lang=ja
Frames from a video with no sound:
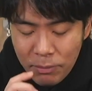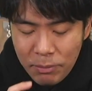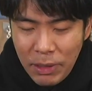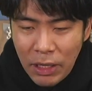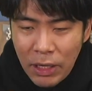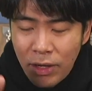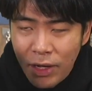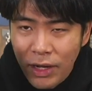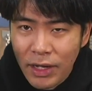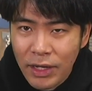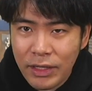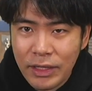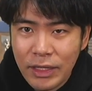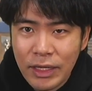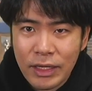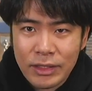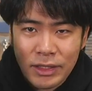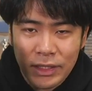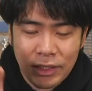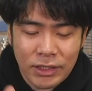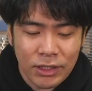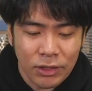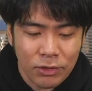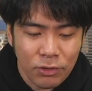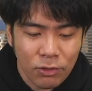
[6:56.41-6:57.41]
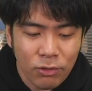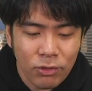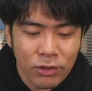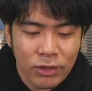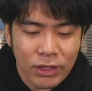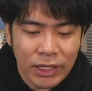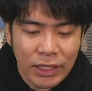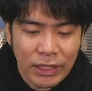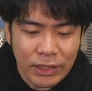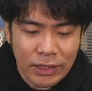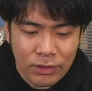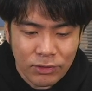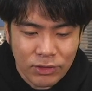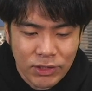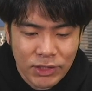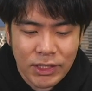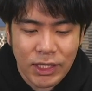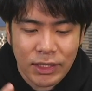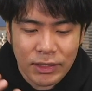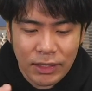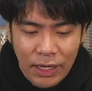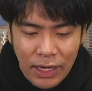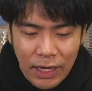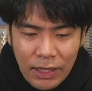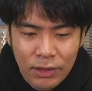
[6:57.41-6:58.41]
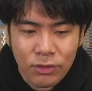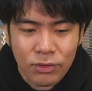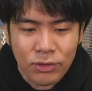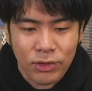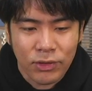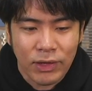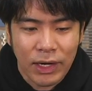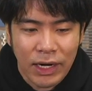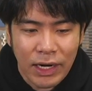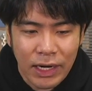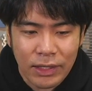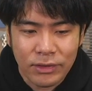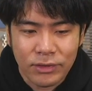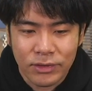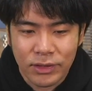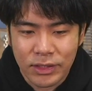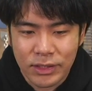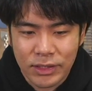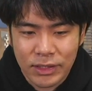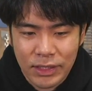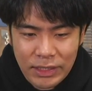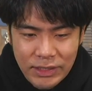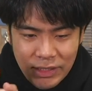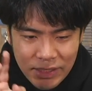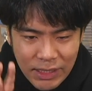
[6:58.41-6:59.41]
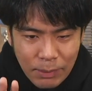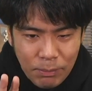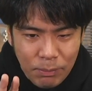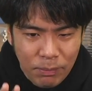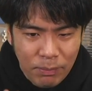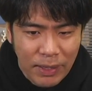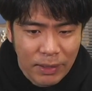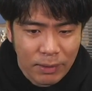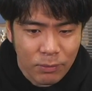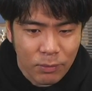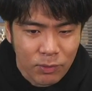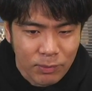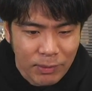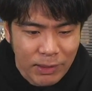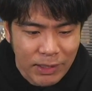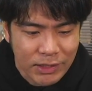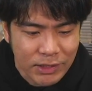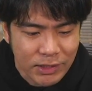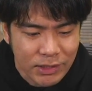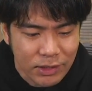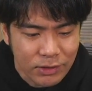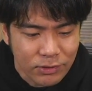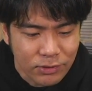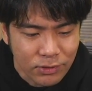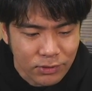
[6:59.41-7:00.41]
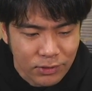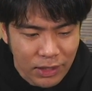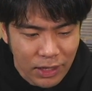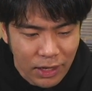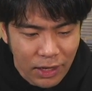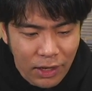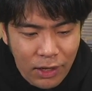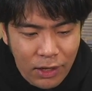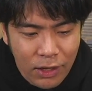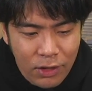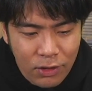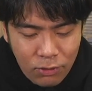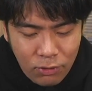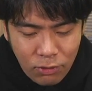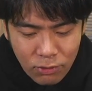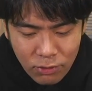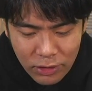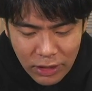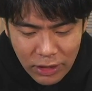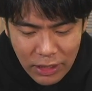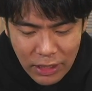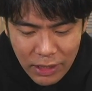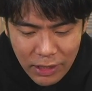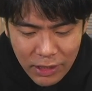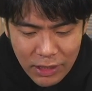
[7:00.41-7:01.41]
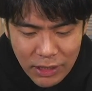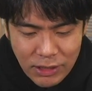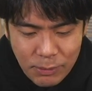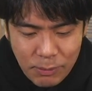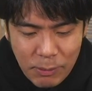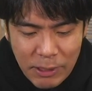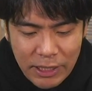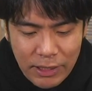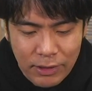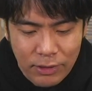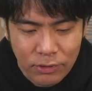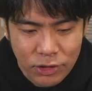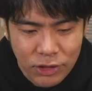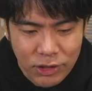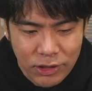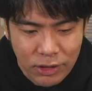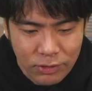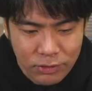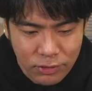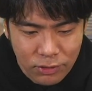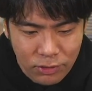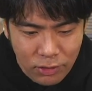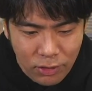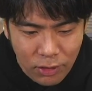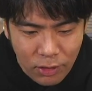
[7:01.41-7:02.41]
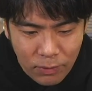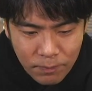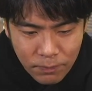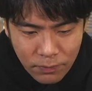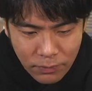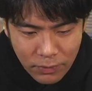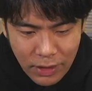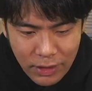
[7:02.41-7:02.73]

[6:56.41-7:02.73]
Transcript: まあ、相手が確かにホグライダーを使った後ではあるんですが、3枚も回してるので、ここでケツペッカをしちゃうと、